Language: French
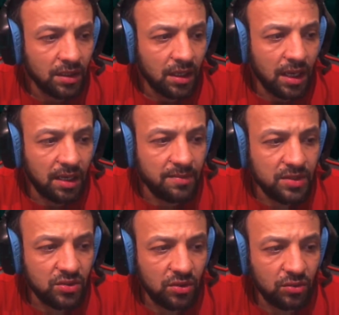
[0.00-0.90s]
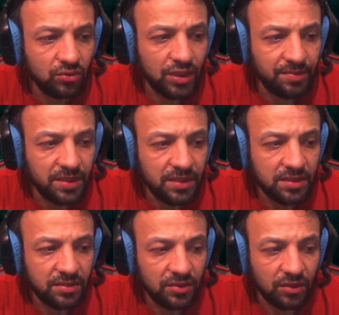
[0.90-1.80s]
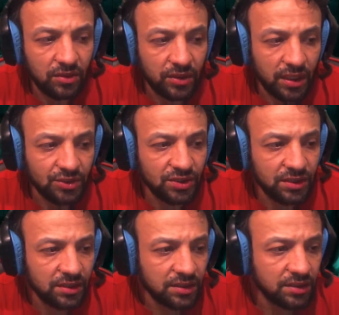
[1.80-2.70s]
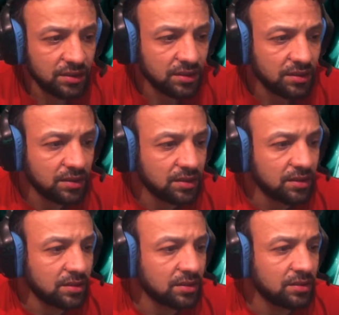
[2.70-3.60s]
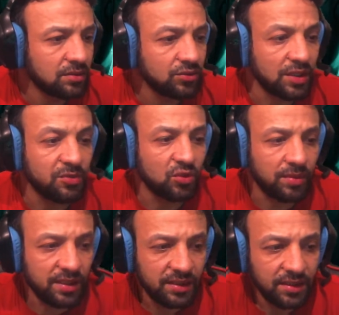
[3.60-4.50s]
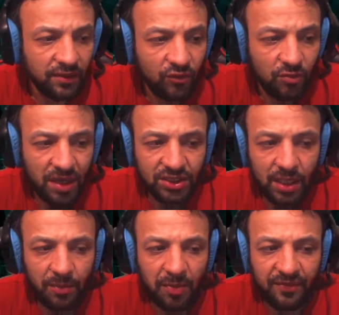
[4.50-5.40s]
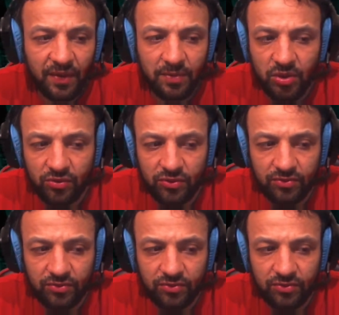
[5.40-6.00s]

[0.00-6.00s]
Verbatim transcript: à la maison où j'habite, donc le trajet, où j'habite au bled, pour marcher à peu près 20 minutes.